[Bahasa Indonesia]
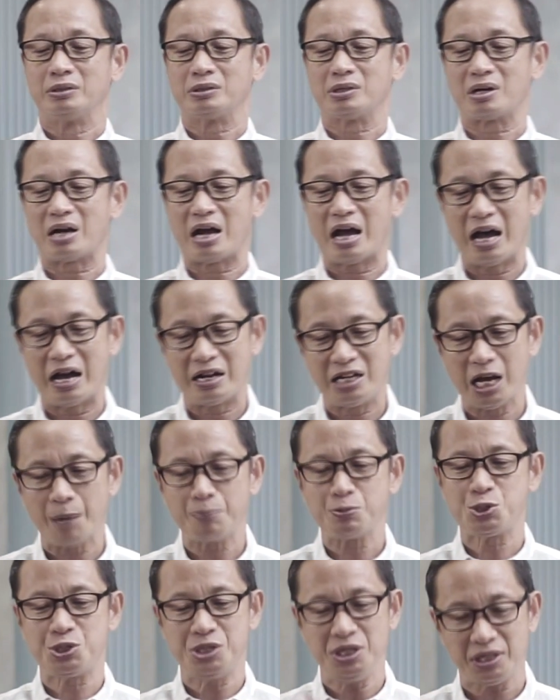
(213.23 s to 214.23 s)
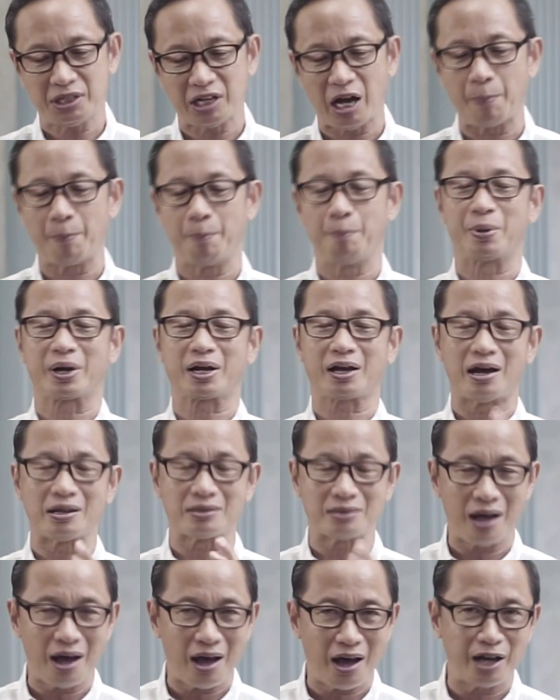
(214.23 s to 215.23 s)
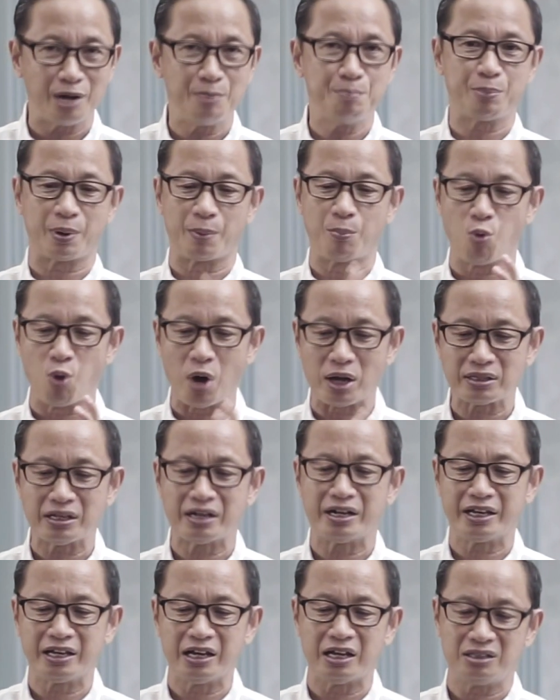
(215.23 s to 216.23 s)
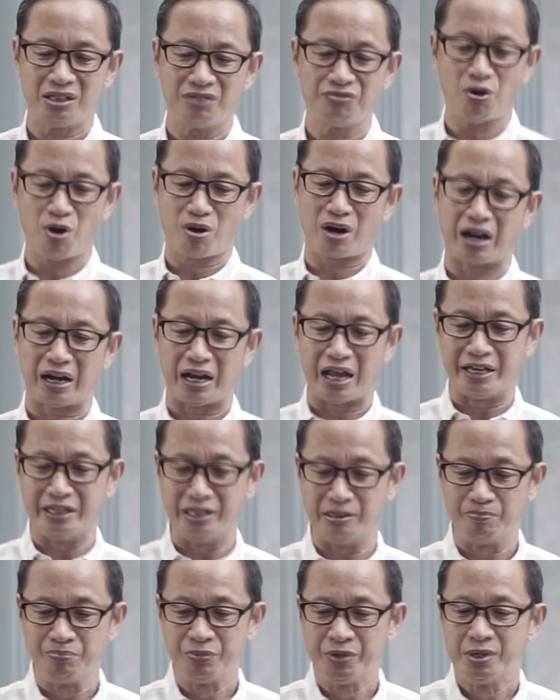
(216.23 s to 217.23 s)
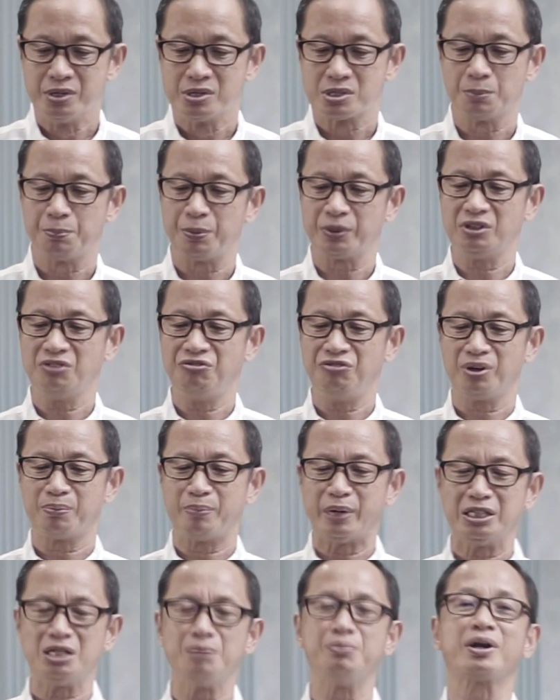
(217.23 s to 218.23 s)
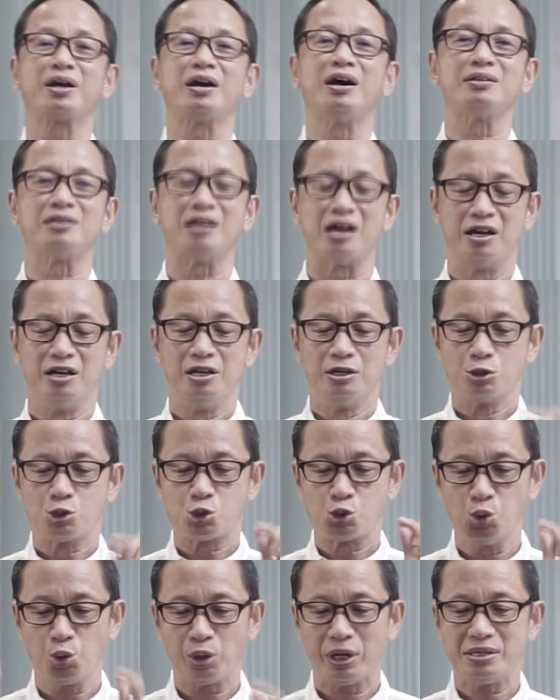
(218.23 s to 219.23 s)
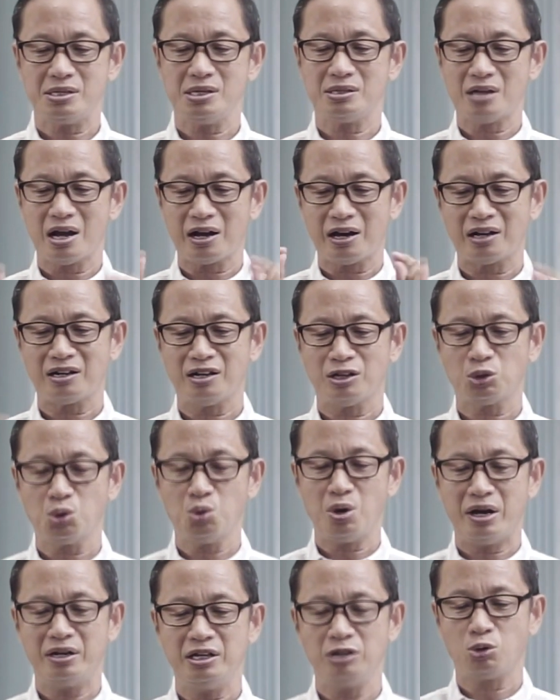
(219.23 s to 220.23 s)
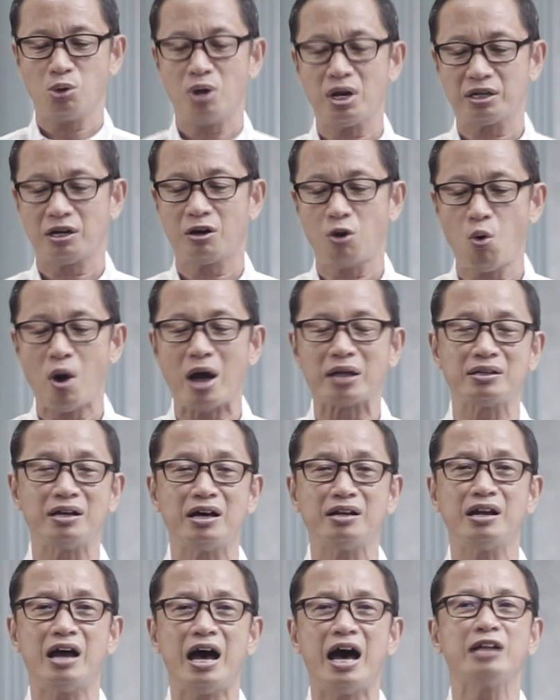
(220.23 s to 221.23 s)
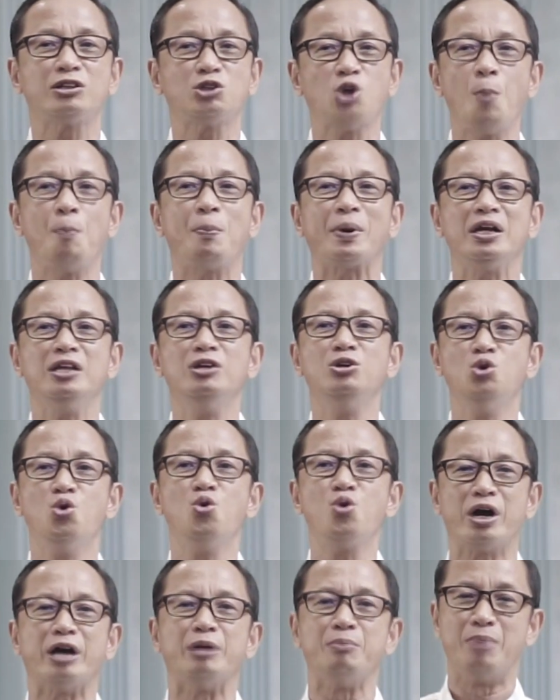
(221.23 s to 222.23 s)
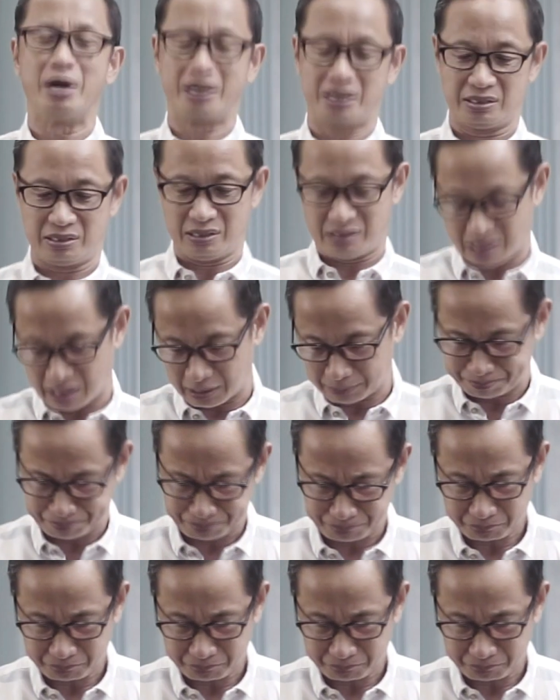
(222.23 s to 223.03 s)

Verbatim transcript: terhadap sikap, perkataan, perbuatan negatif orang lain. Seperti firmannya berkata, sukacita karena Tuhan itulah kekuatan atau perlindungan bagi kita.